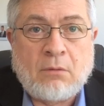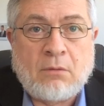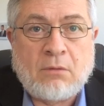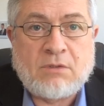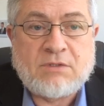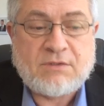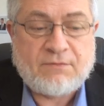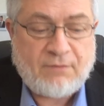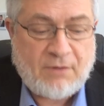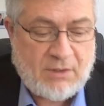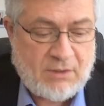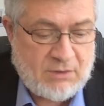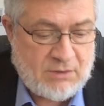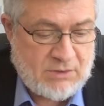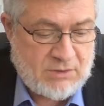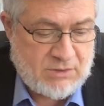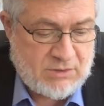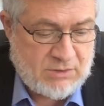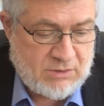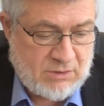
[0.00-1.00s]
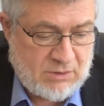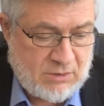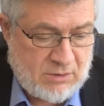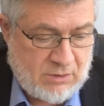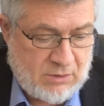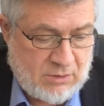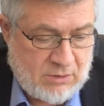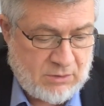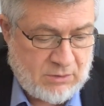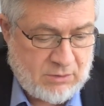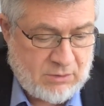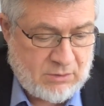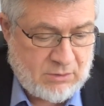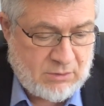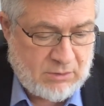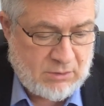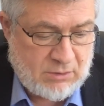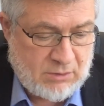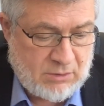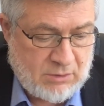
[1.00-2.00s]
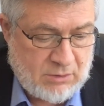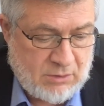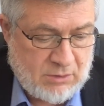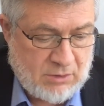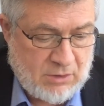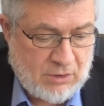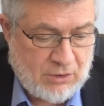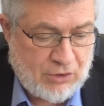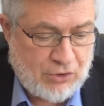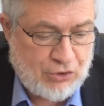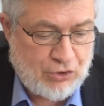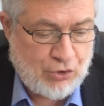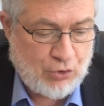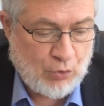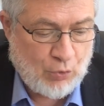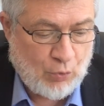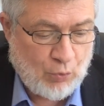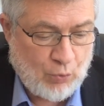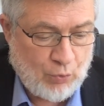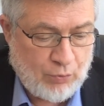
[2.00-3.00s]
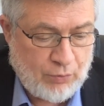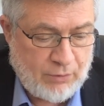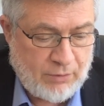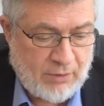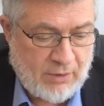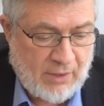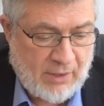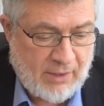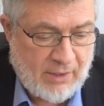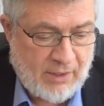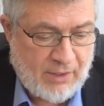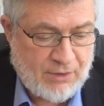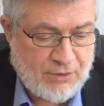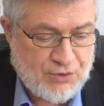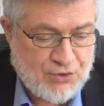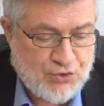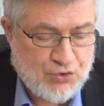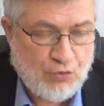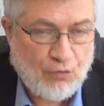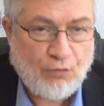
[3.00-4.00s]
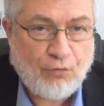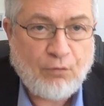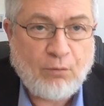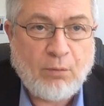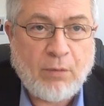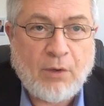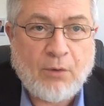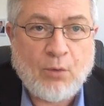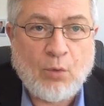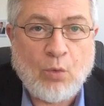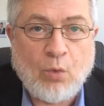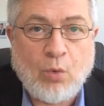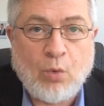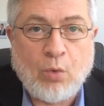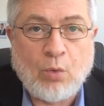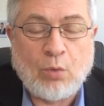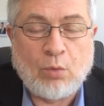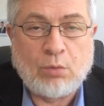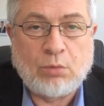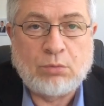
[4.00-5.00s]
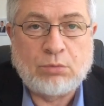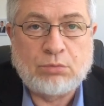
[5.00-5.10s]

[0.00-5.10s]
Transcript: Называется это это как Ехуд Аэйнсов Баруху.